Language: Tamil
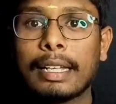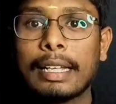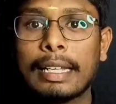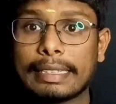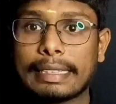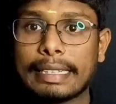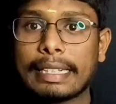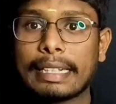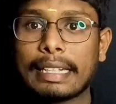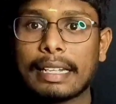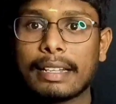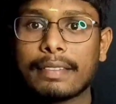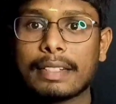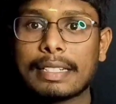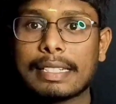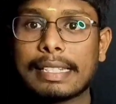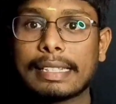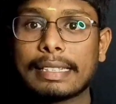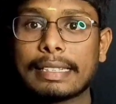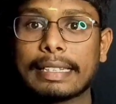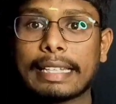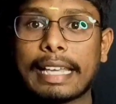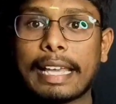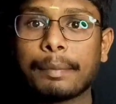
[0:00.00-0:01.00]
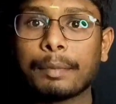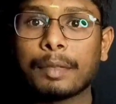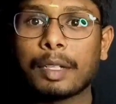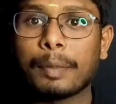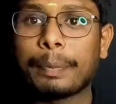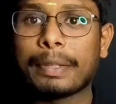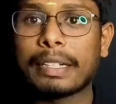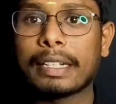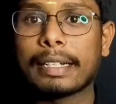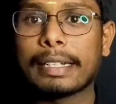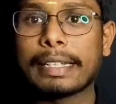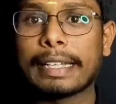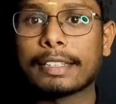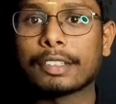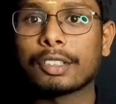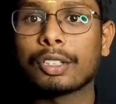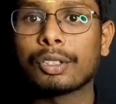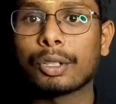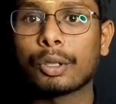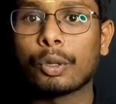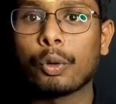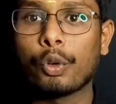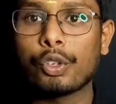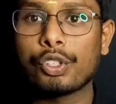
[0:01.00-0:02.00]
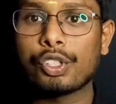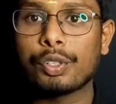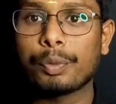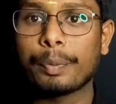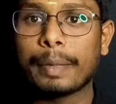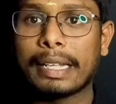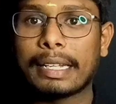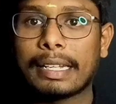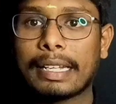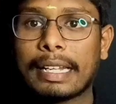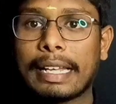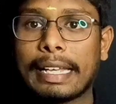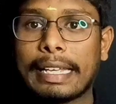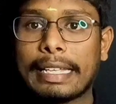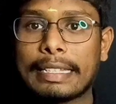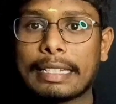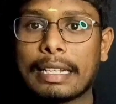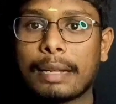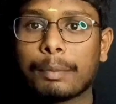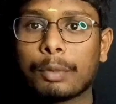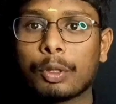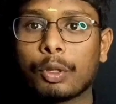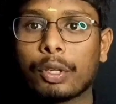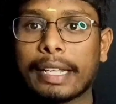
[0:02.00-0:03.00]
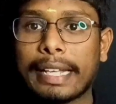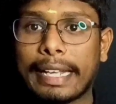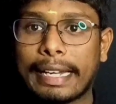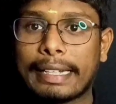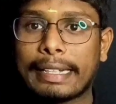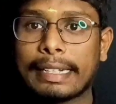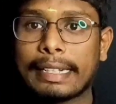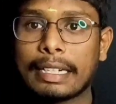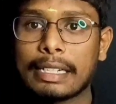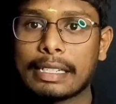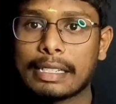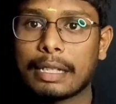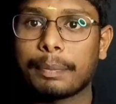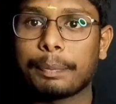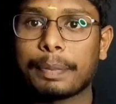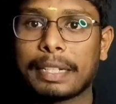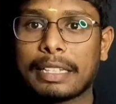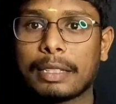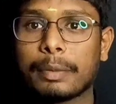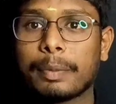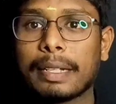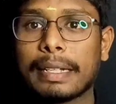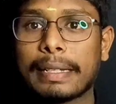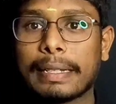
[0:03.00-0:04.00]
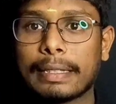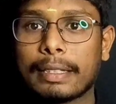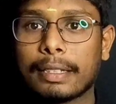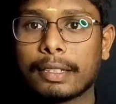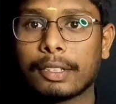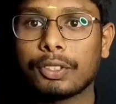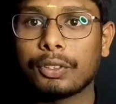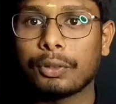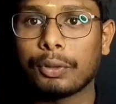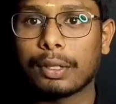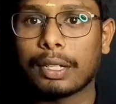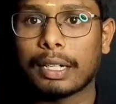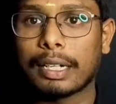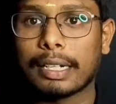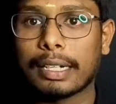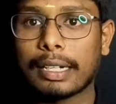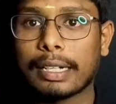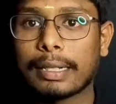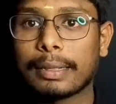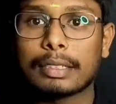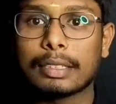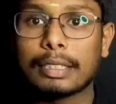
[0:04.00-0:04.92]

இதையெல்லாம் வச்சு இந்த கேமுக்கு பின்னாடி எந்த ஒரு கோஸ்ட்டுமே இல்லை இது நம்மளோட எண்ணங்களை தான் பிரதிபலிக்குதுன்னு சொல்கிறாங்க